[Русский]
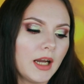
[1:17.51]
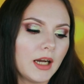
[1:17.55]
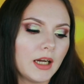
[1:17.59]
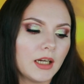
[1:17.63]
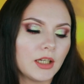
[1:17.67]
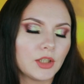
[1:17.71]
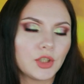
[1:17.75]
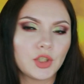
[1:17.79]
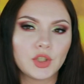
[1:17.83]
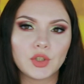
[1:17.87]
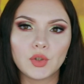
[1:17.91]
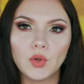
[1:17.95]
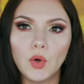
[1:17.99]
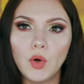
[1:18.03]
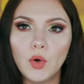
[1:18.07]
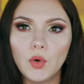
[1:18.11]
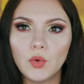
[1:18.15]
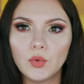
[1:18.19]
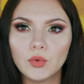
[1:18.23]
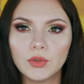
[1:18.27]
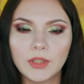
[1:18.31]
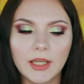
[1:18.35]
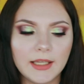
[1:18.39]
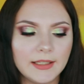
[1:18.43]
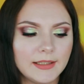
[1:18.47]
А что
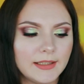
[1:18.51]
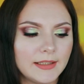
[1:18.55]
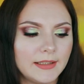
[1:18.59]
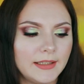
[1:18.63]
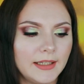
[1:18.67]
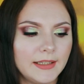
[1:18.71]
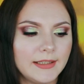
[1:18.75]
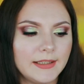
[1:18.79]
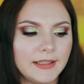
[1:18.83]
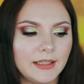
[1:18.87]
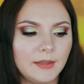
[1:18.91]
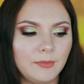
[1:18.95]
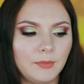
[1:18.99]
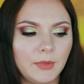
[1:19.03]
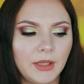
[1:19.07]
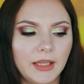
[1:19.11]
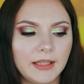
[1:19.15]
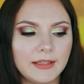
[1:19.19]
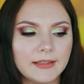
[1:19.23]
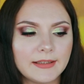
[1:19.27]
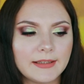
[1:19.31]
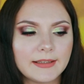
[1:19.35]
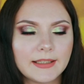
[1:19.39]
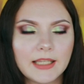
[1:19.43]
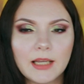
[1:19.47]
у нас здесь
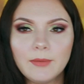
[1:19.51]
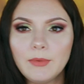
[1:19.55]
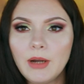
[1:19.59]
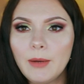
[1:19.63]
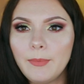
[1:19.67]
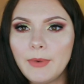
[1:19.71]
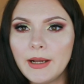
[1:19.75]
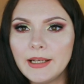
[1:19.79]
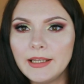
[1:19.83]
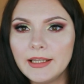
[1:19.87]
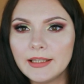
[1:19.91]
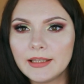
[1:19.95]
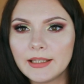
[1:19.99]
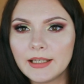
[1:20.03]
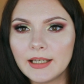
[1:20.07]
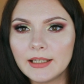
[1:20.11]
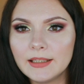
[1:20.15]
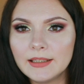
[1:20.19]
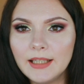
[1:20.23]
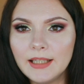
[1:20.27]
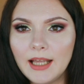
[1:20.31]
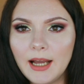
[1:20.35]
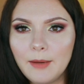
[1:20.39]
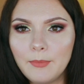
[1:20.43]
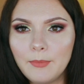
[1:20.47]
имеется? Сама палетка
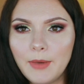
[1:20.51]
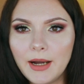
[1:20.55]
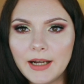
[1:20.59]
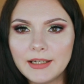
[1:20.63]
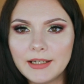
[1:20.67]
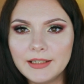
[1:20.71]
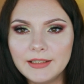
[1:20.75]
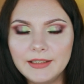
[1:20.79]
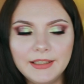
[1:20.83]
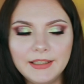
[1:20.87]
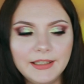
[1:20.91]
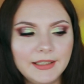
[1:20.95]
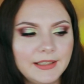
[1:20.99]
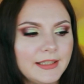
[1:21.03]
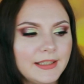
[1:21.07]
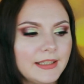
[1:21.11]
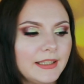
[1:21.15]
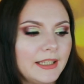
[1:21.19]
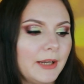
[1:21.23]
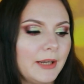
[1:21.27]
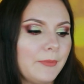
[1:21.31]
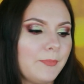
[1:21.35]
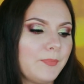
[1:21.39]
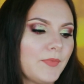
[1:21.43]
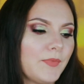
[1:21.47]
на
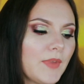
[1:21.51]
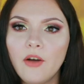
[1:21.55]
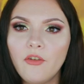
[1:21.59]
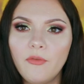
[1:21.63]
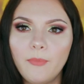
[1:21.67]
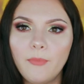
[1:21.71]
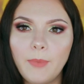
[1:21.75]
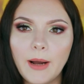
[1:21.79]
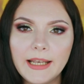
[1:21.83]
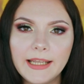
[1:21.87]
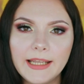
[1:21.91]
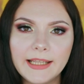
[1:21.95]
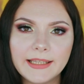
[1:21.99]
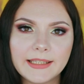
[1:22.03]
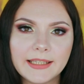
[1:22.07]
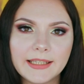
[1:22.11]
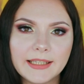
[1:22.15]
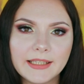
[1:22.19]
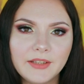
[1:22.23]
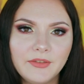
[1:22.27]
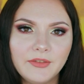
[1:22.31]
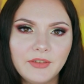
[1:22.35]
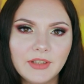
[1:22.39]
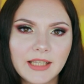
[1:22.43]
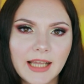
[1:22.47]
магнитике. В
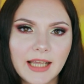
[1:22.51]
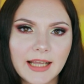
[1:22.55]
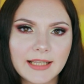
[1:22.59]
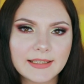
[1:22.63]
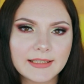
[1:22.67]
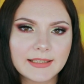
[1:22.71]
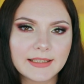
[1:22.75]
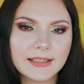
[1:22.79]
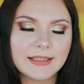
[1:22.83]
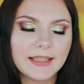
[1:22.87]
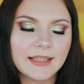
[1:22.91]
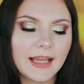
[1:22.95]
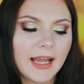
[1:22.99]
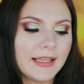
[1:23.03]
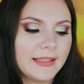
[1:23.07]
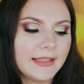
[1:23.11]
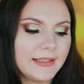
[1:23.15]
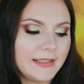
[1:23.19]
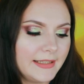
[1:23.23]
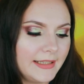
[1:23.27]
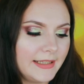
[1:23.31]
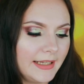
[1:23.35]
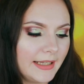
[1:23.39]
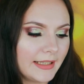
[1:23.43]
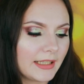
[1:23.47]
палетке 12
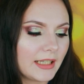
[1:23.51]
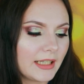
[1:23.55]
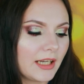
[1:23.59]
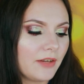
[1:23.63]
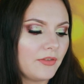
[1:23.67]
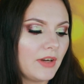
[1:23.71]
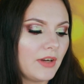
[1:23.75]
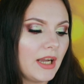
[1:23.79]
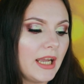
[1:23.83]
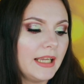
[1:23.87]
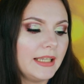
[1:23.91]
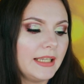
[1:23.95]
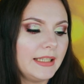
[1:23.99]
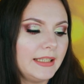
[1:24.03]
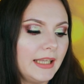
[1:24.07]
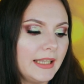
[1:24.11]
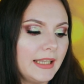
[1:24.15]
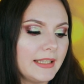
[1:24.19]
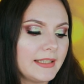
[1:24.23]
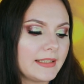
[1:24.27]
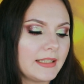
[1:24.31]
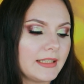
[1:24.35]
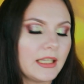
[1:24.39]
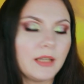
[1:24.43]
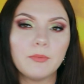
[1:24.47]
оттенков,
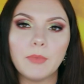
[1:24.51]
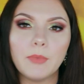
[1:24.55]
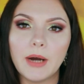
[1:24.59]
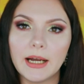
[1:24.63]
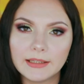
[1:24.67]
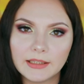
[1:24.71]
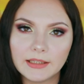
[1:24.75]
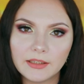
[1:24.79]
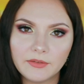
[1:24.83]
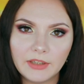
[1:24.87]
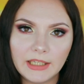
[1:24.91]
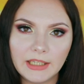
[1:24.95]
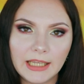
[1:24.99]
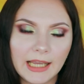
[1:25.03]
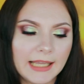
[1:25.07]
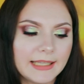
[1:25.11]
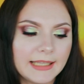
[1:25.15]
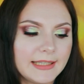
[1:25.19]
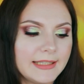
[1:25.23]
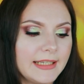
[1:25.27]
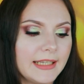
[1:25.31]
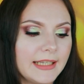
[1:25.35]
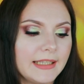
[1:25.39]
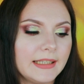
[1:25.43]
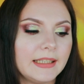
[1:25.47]
есть и матовые
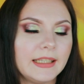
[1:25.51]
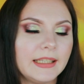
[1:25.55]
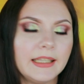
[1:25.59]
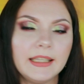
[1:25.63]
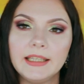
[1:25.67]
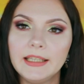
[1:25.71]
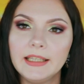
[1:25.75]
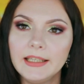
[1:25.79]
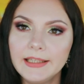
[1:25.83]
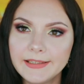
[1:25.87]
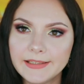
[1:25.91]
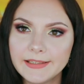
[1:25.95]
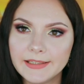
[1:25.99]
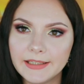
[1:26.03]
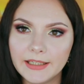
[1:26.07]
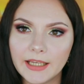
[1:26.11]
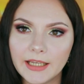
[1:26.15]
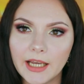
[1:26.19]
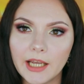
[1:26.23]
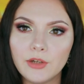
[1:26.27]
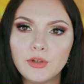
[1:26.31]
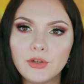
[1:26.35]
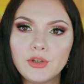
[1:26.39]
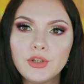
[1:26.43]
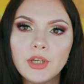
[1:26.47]
оттенки, и
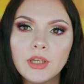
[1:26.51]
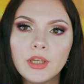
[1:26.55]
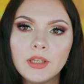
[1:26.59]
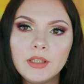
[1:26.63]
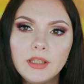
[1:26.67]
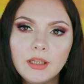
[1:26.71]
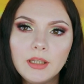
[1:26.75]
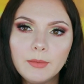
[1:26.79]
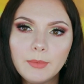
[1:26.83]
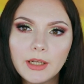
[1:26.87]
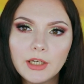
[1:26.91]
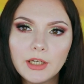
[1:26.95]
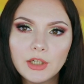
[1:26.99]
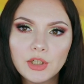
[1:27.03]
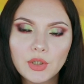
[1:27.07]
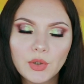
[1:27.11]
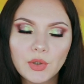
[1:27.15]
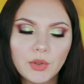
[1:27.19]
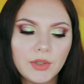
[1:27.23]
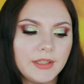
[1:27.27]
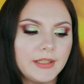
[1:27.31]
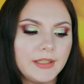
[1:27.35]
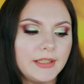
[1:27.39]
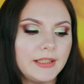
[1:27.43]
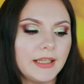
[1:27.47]
сияющие,
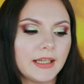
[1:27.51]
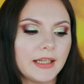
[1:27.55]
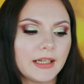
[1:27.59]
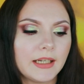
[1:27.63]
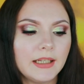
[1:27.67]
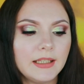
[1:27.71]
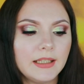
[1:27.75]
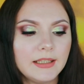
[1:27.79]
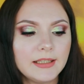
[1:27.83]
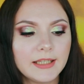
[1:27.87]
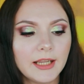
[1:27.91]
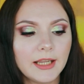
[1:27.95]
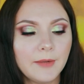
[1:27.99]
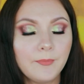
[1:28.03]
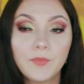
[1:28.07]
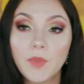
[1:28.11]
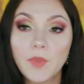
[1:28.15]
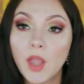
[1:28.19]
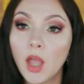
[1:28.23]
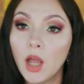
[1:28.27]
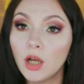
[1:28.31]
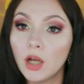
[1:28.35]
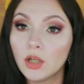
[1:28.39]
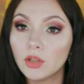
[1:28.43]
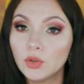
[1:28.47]
небольшое зеркальце.
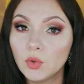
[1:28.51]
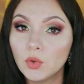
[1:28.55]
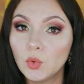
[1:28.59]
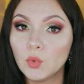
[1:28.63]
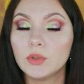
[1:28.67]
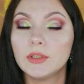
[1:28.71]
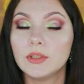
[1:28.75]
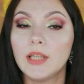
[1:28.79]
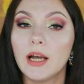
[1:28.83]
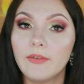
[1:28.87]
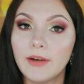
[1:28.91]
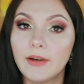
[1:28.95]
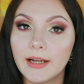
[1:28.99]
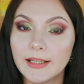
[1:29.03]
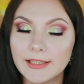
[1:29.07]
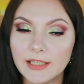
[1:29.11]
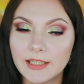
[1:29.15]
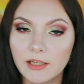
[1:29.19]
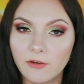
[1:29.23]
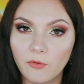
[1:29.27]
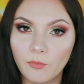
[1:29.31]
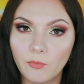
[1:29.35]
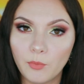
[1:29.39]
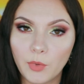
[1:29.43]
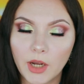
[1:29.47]
Ну,
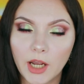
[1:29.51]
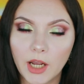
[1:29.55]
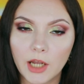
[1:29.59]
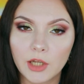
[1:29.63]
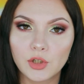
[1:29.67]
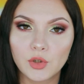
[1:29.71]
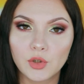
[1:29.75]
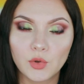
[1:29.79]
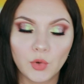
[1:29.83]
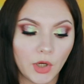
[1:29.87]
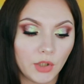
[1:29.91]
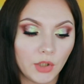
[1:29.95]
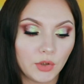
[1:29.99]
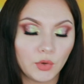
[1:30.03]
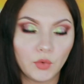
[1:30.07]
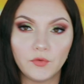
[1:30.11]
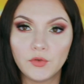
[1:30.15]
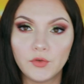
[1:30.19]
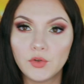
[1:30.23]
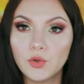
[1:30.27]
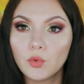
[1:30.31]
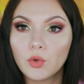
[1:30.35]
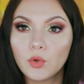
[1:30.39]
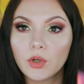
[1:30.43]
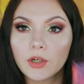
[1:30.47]
давайте я вам покажу эту
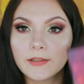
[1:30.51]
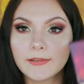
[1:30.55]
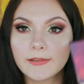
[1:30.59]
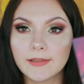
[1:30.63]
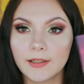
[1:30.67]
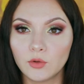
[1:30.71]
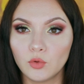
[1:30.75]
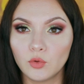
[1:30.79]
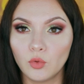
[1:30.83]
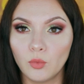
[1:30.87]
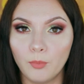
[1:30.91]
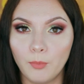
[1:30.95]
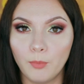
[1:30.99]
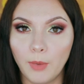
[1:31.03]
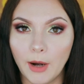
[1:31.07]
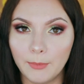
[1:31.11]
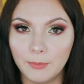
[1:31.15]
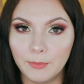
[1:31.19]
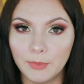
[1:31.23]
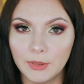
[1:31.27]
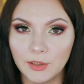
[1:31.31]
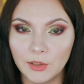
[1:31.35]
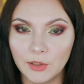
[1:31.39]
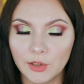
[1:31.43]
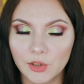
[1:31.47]
всю красоту
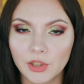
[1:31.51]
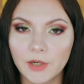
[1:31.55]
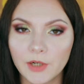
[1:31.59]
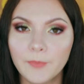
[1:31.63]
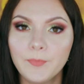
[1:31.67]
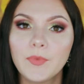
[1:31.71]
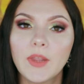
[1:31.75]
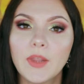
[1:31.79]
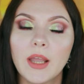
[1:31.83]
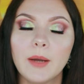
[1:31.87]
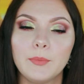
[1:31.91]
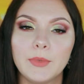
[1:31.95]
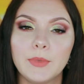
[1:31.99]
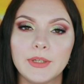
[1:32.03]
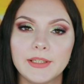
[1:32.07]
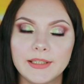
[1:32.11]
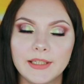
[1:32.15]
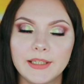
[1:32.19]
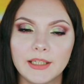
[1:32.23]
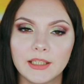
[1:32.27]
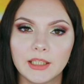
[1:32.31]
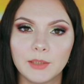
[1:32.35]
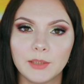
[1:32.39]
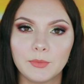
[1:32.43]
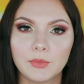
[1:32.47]
поближе. Мы
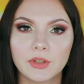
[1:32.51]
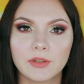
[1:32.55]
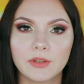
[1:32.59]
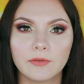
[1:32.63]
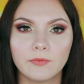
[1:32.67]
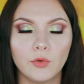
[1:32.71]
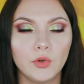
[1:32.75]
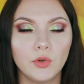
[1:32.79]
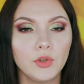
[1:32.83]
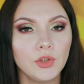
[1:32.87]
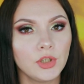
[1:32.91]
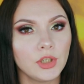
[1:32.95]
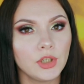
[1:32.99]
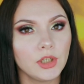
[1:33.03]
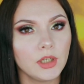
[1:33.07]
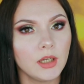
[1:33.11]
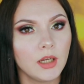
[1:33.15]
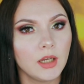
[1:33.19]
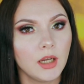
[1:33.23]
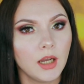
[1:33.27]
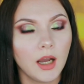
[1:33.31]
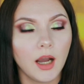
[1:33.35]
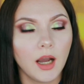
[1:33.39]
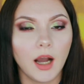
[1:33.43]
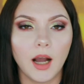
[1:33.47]
сделаем сводч,
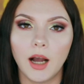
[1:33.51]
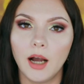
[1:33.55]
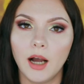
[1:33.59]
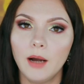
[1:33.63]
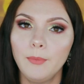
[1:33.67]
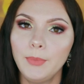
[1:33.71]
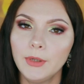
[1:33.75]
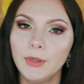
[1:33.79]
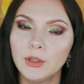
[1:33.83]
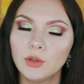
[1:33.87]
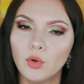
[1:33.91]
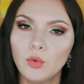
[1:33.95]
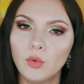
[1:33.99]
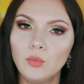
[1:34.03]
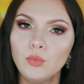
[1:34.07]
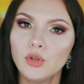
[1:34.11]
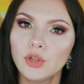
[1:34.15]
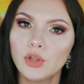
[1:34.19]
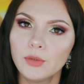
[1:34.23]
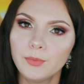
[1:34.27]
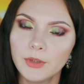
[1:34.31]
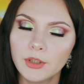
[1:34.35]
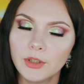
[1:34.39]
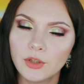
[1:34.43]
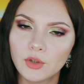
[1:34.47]
а потом
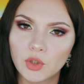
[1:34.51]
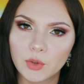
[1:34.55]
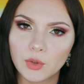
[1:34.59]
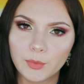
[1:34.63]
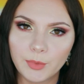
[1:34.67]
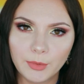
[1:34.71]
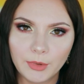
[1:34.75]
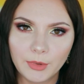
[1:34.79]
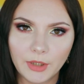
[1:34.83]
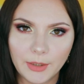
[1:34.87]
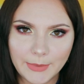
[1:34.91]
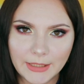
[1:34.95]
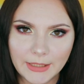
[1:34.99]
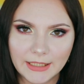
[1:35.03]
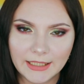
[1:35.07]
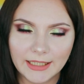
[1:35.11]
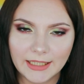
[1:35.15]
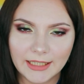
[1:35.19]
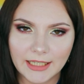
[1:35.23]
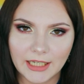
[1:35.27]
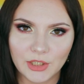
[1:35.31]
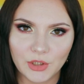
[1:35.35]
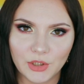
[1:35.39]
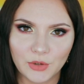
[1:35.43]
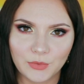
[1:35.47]
уже приступим к
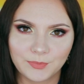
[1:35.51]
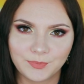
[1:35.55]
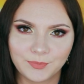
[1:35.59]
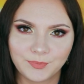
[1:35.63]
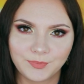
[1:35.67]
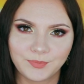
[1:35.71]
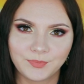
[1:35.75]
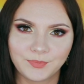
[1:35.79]
макияжу.